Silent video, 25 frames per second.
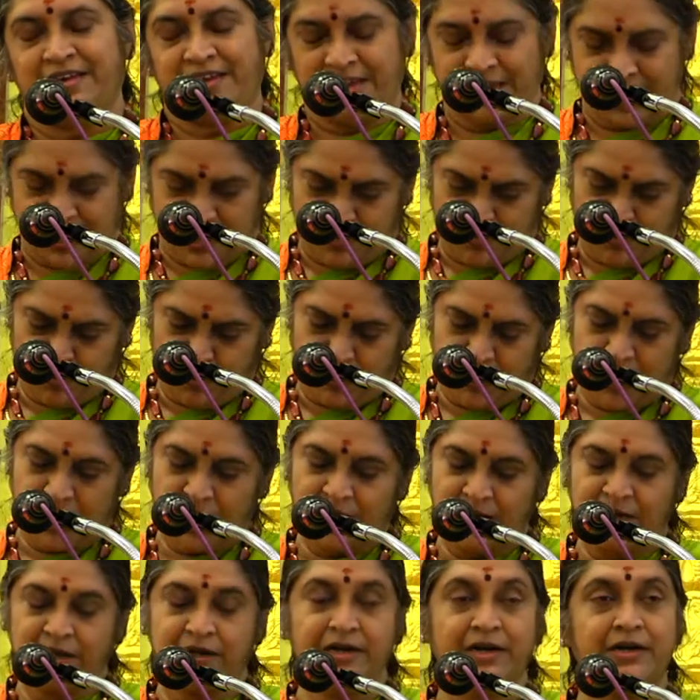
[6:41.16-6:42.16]
இங்கே
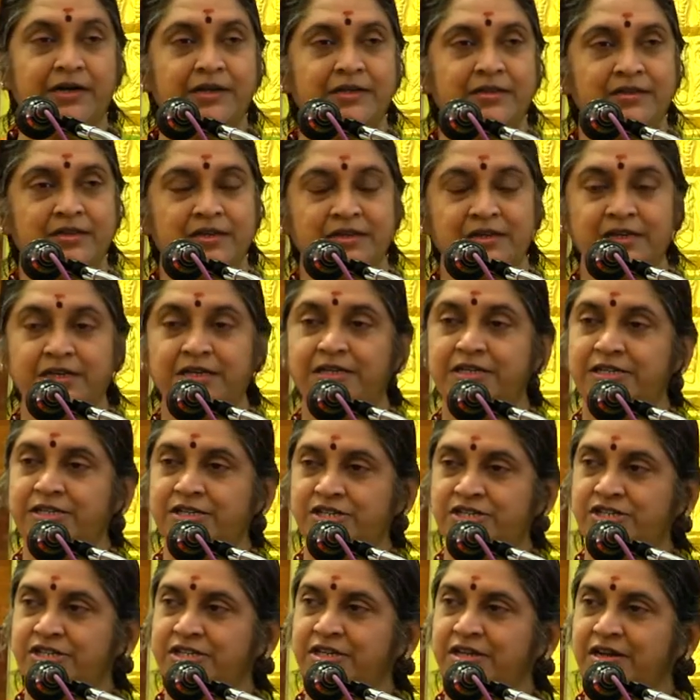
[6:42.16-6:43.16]
முன்னாலே நடந்த
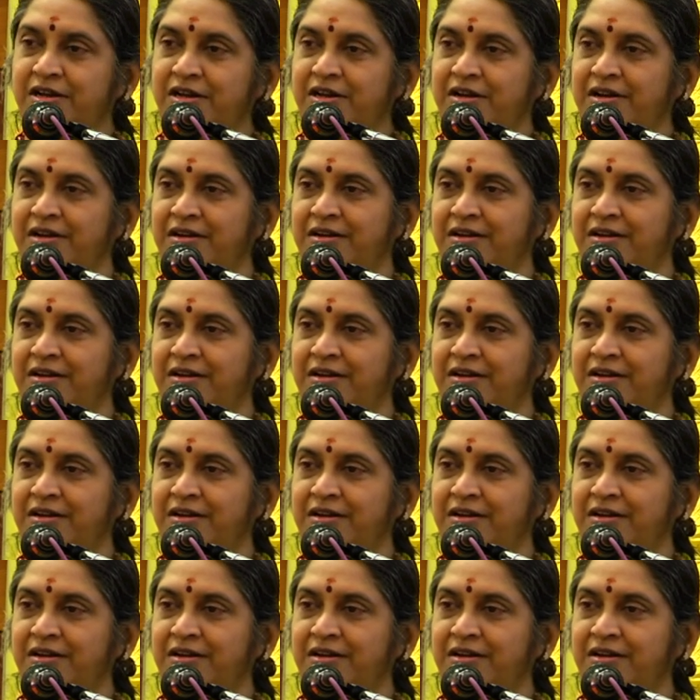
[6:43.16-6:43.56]
நிகழ்ச்சியில்